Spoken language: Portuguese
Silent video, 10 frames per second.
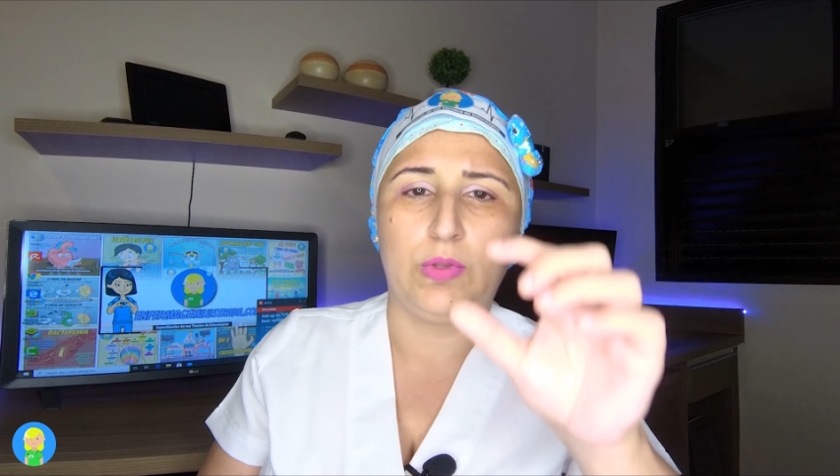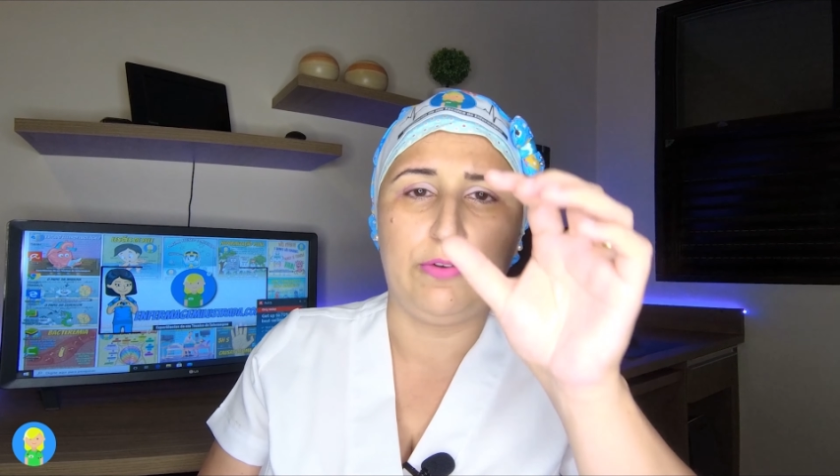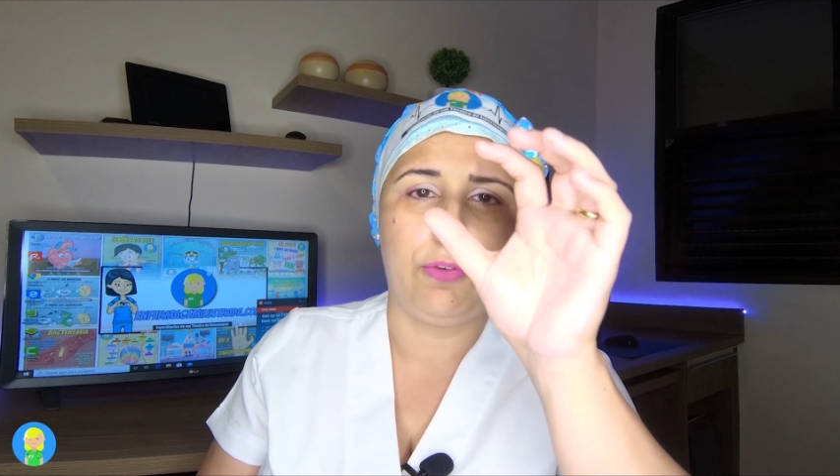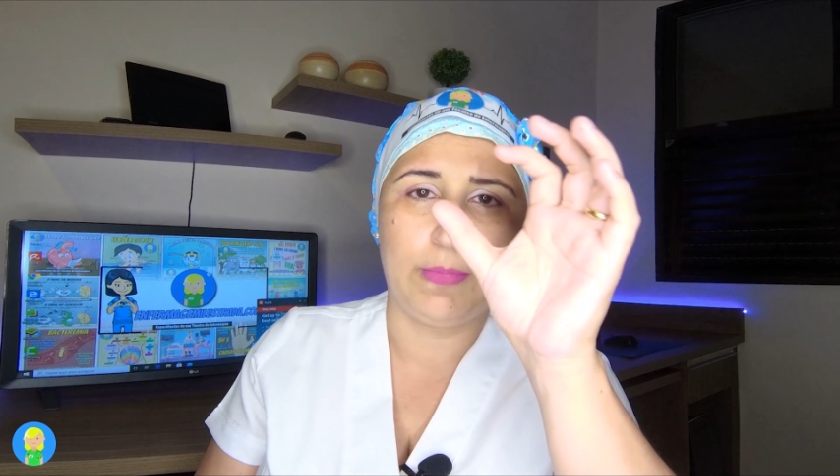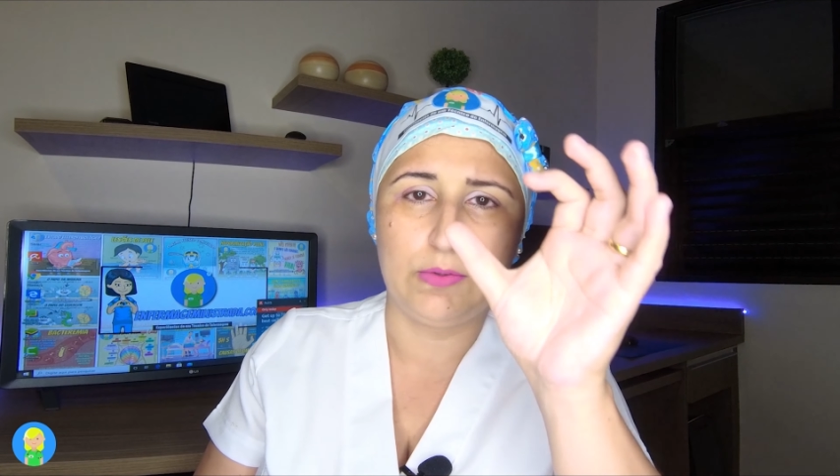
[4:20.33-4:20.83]
a
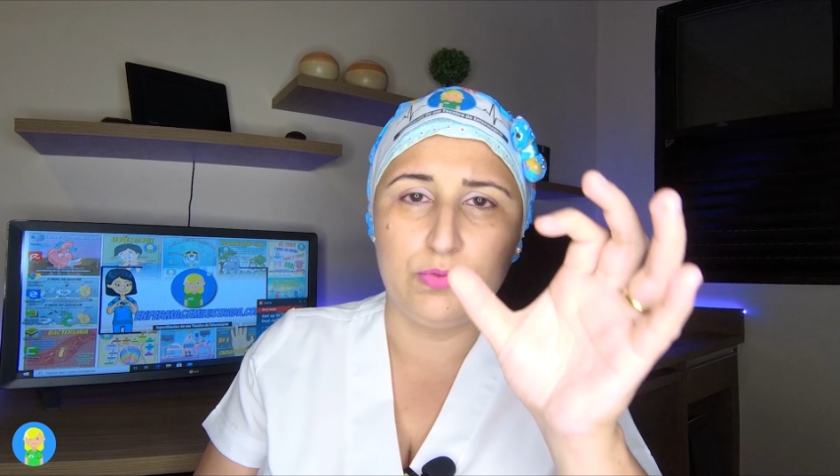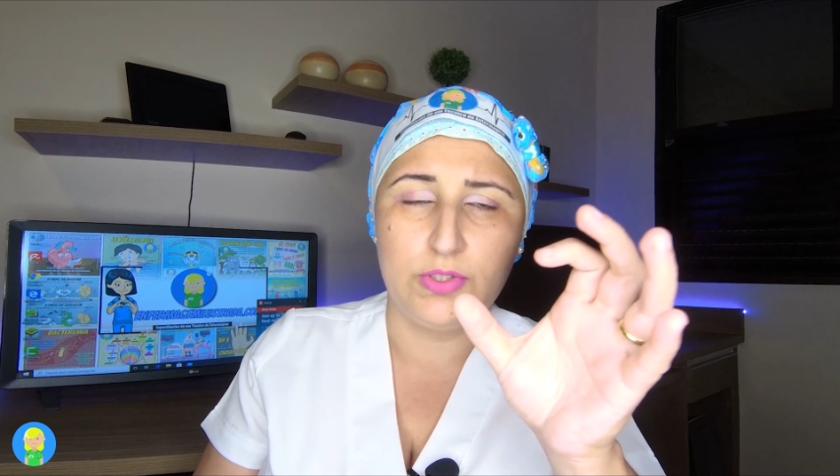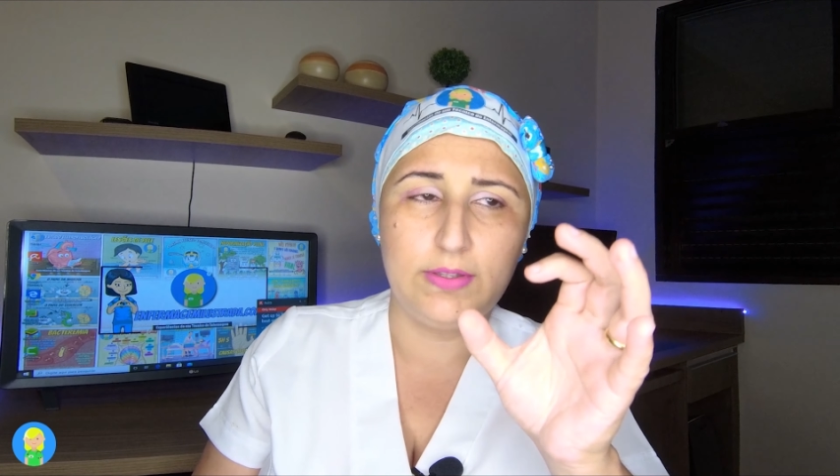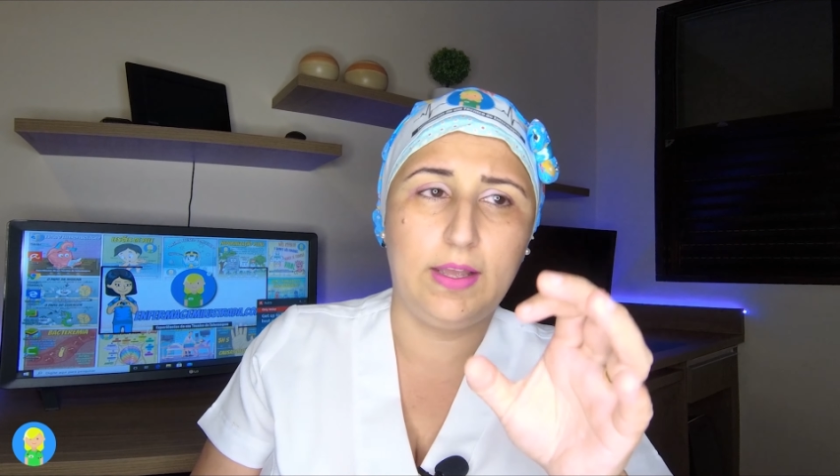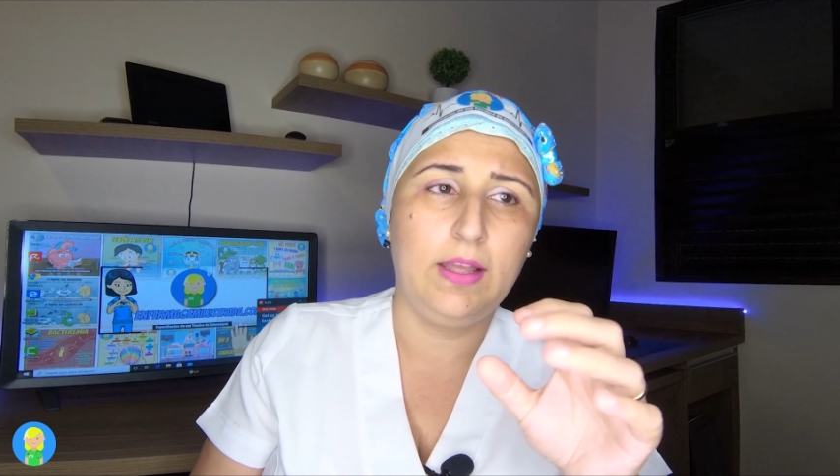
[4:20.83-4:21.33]
formato
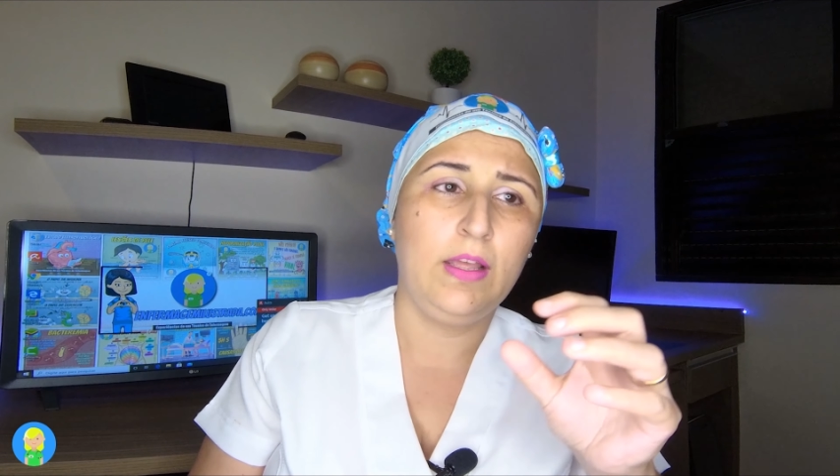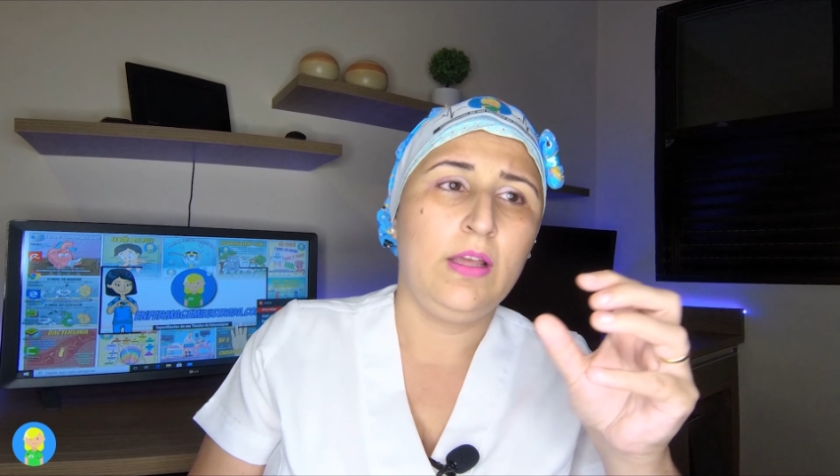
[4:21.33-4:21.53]
de T,